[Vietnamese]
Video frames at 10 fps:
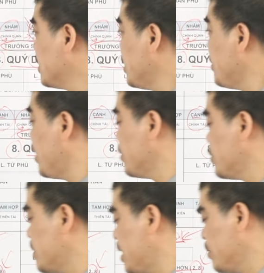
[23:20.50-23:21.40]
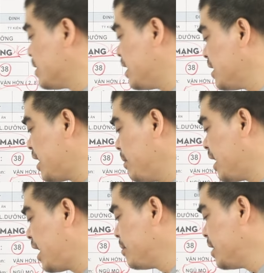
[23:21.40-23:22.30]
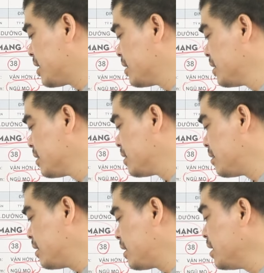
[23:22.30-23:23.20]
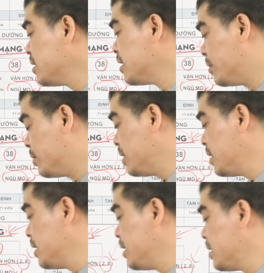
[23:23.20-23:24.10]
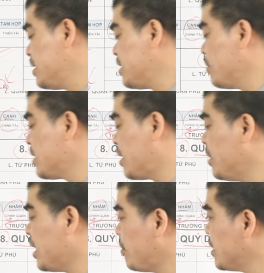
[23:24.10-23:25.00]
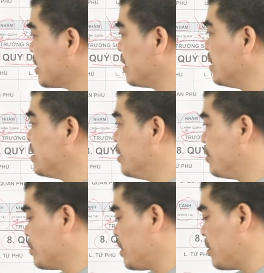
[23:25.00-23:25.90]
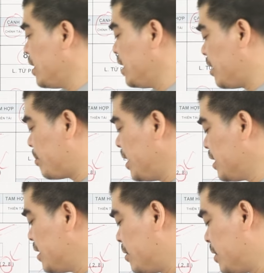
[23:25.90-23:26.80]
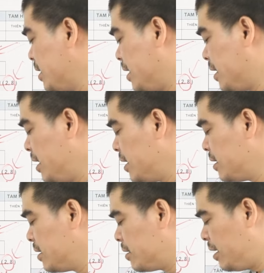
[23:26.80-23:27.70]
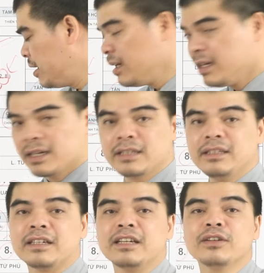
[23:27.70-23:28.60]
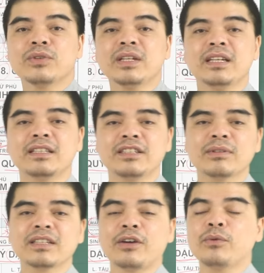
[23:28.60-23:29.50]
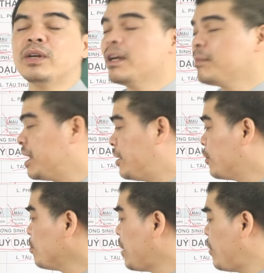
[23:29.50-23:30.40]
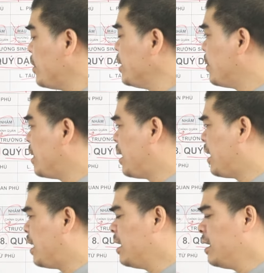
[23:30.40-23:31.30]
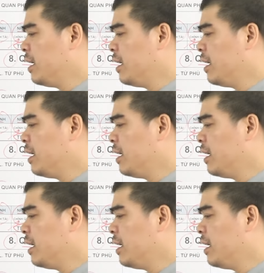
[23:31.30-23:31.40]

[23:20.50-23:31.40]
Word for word: Tiếp theo chúng ta cùng xét đến tháng 12 âm lịch, nó là tháng Đinh Sửu. Thì trong cái tháng 12 âm lịch tháng Đinh Sửu chúng ta có Đinh gặp Đinh thì nó là Tỷ Kiên đó. Cái Tỷ Kiên nó xuất hiện trong cái tháng cuối năm này nó cũng báo hiệu là